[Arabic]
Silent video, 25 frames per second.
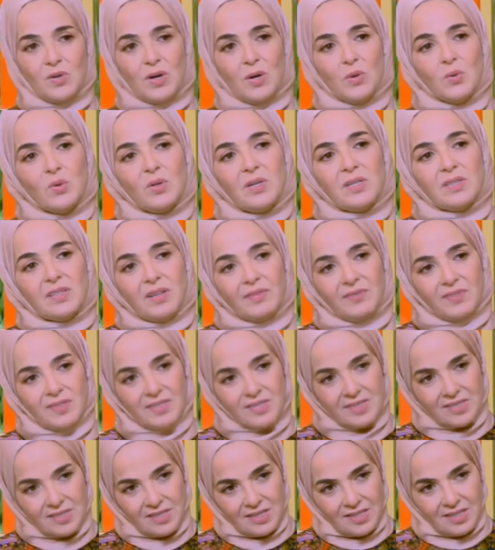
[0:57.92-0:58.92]
واقول
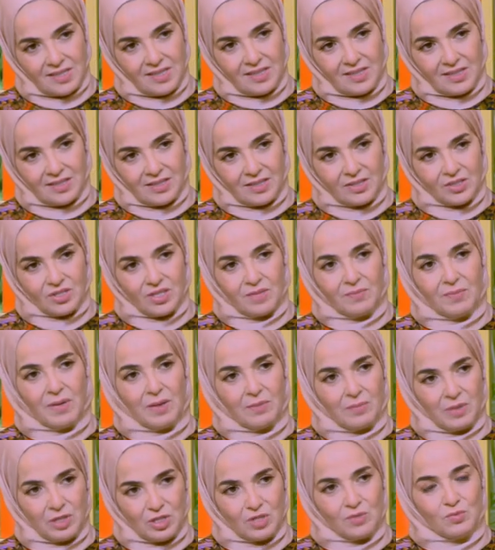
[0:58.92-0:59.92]
تفاصيلي لا لا لا. عشان ما
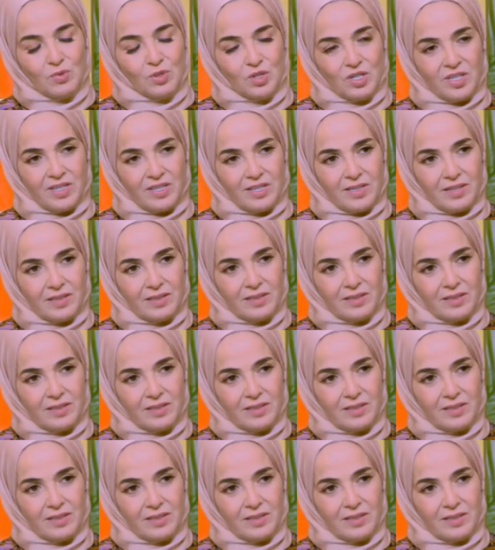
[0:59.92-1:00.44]
اعملش مشكله